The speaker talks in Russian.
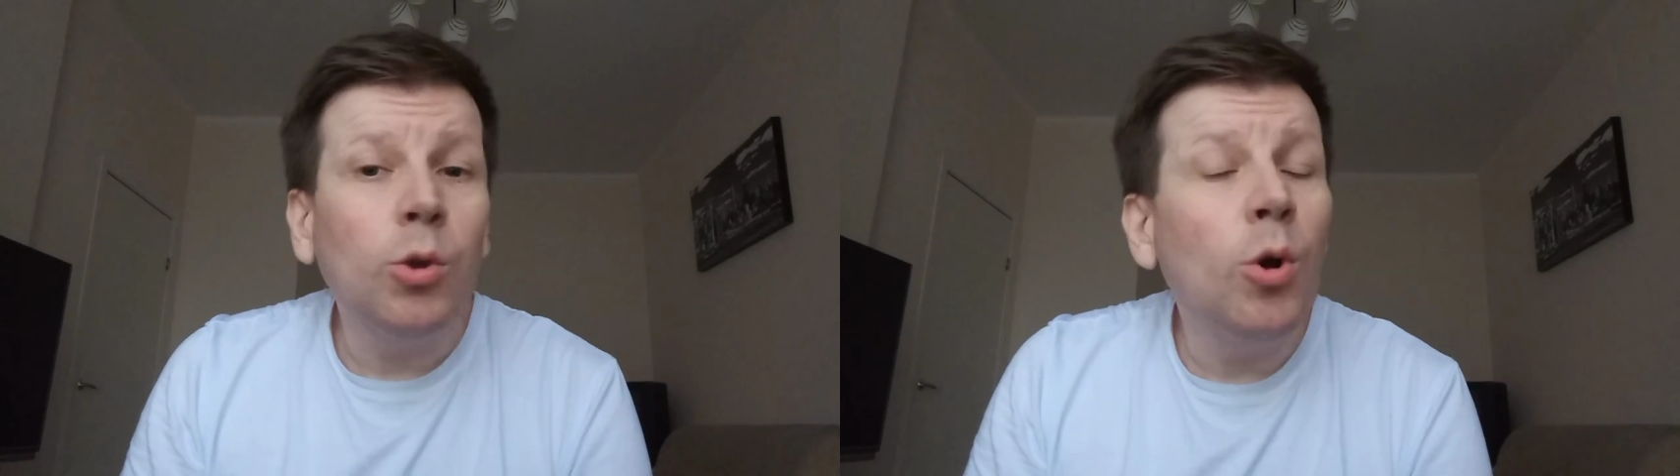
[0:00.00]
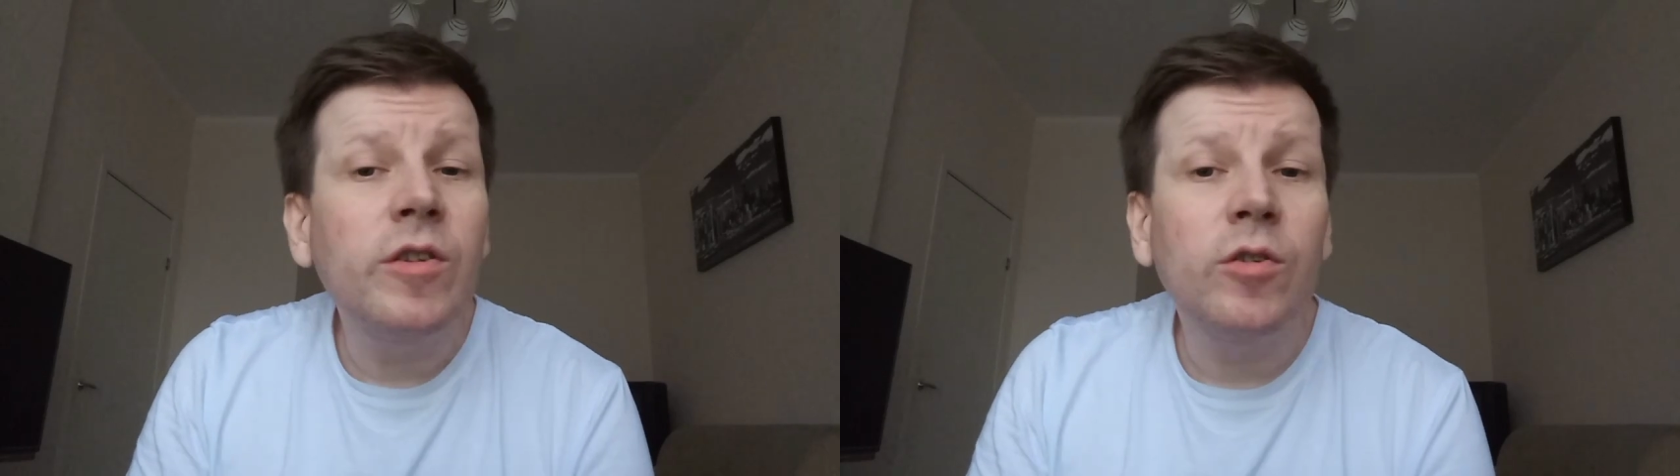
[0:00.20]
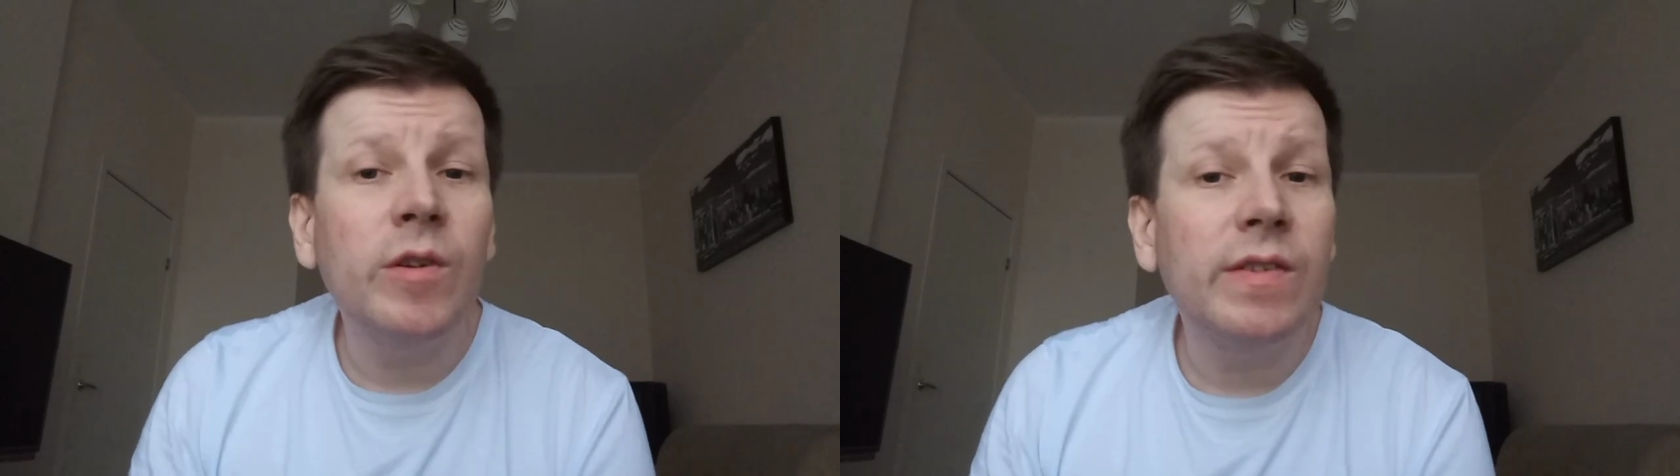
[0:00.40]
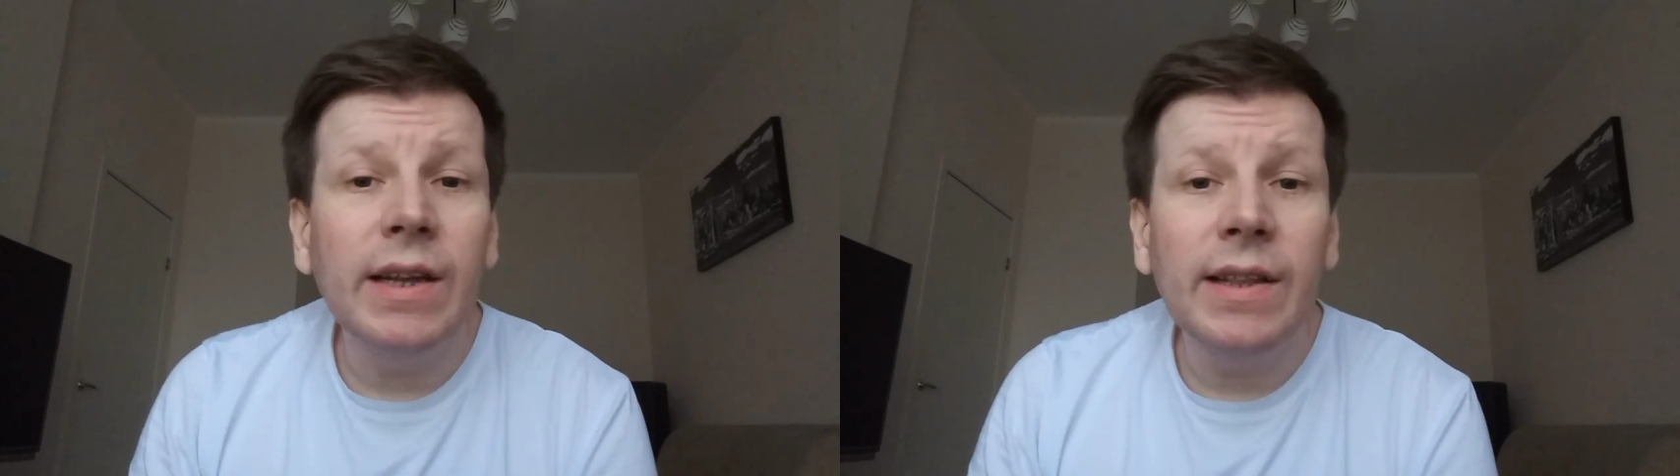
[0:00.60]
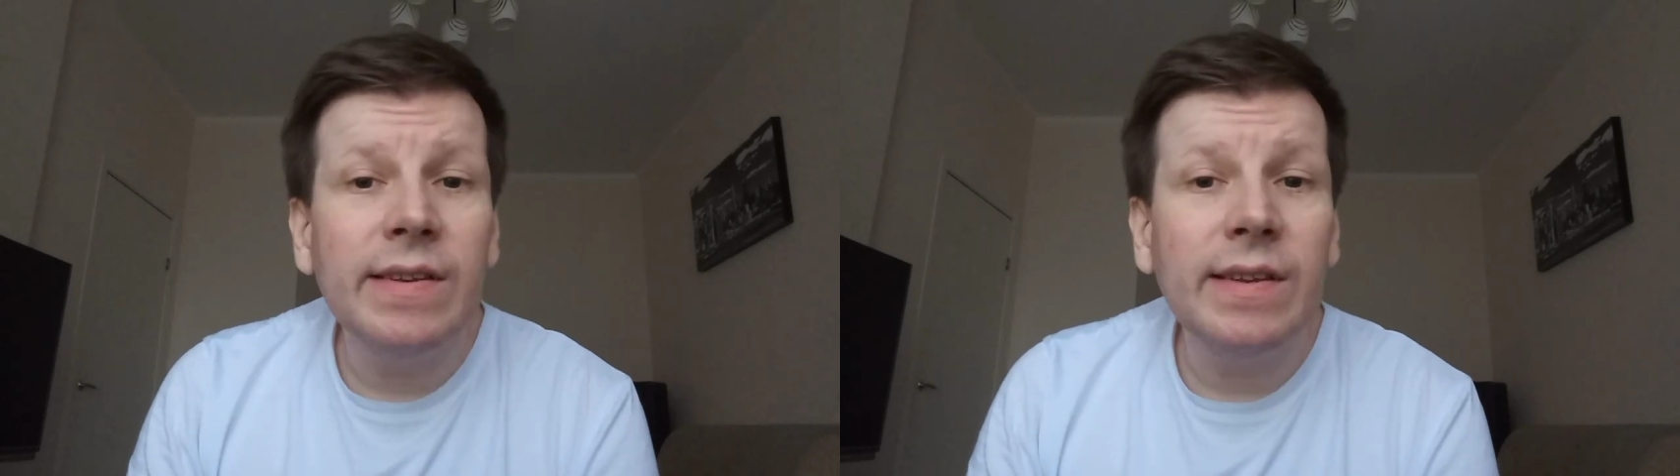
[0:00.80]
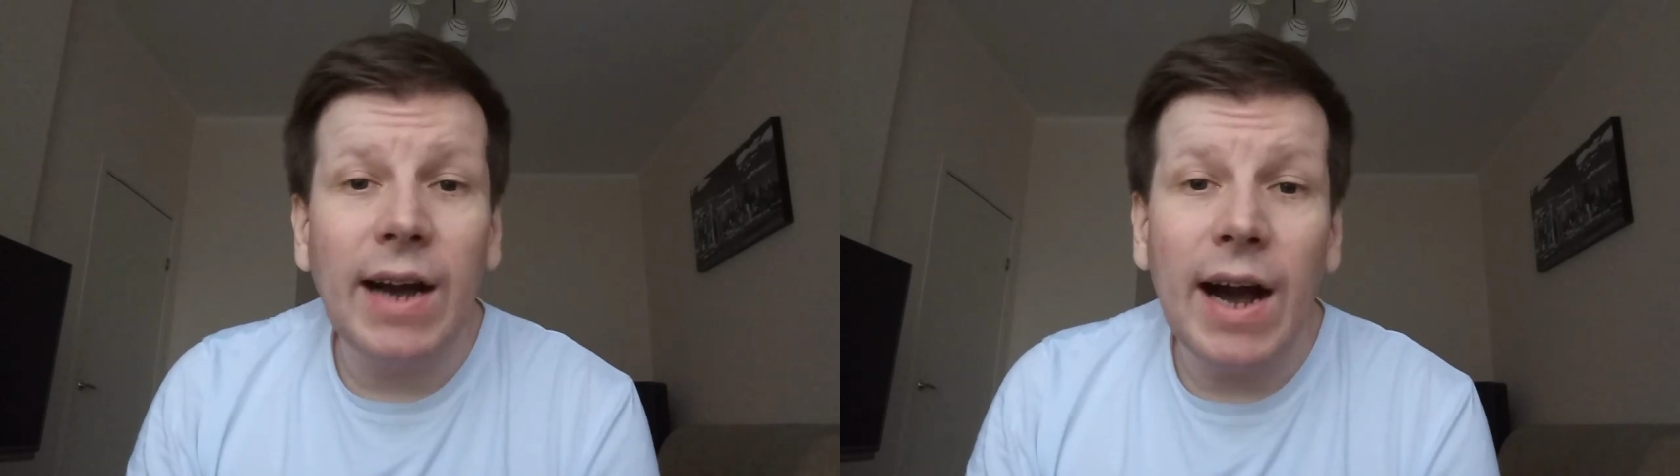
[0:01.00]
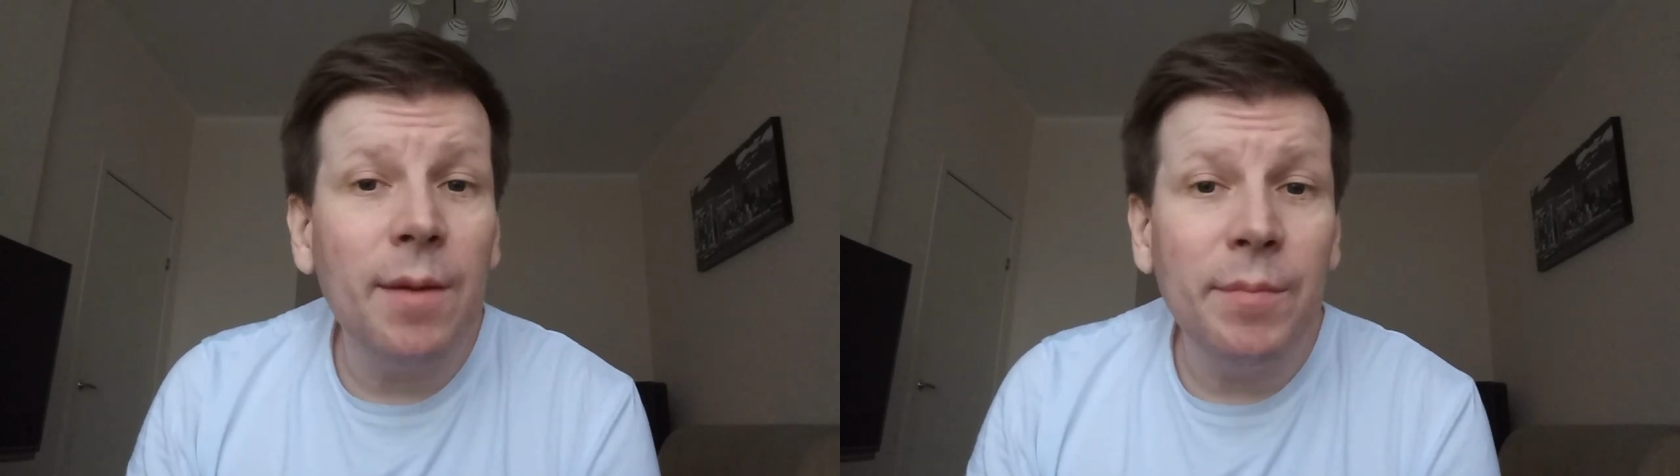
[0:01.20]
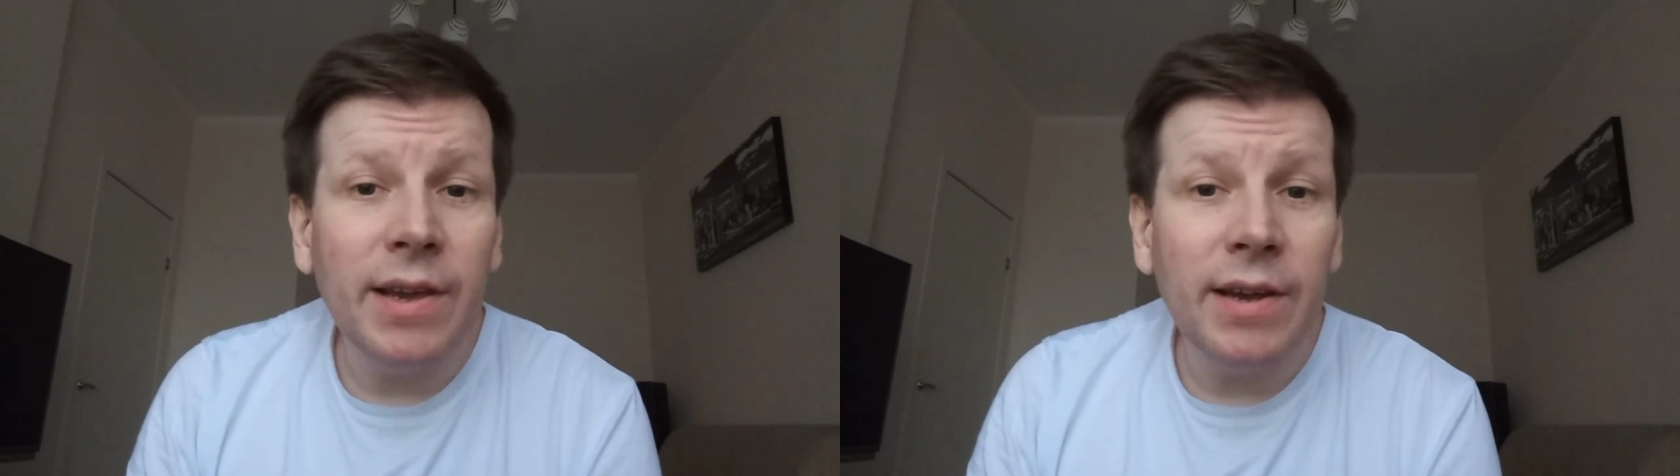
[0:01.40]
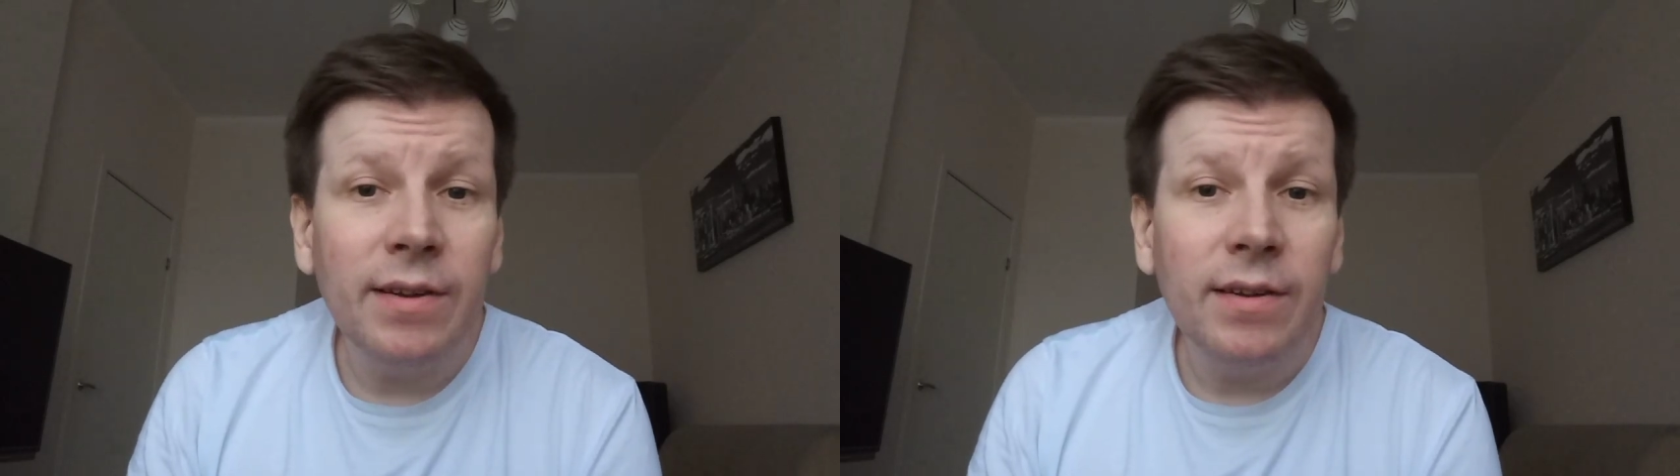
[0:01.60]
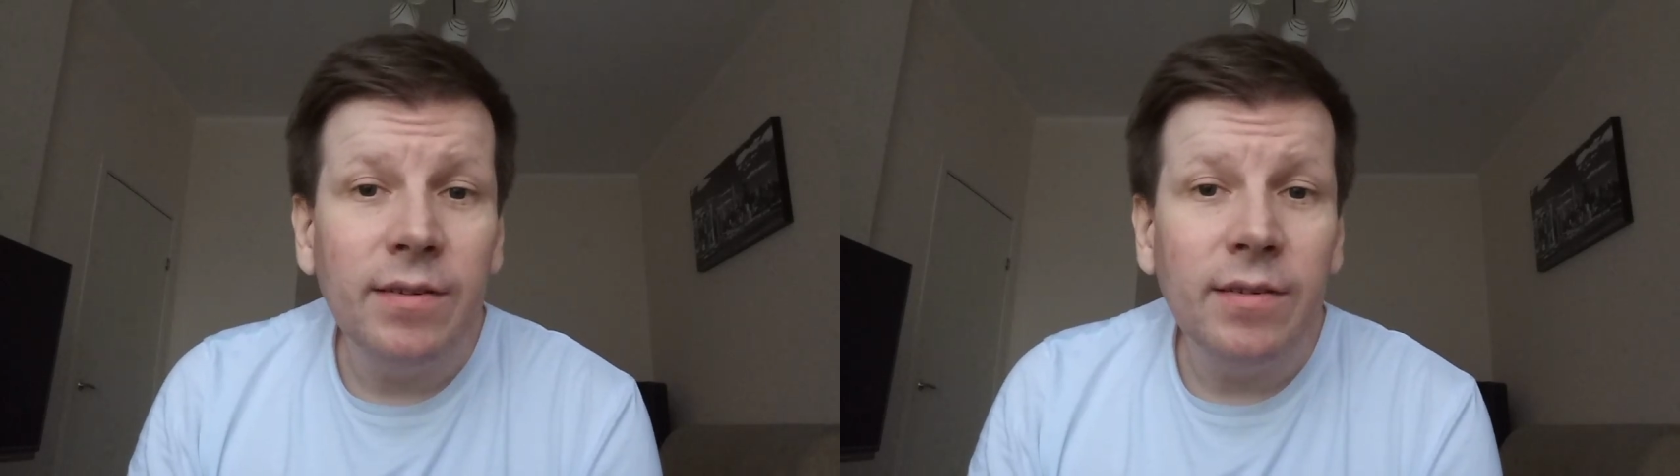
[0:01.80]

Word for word: Кто создан из камня,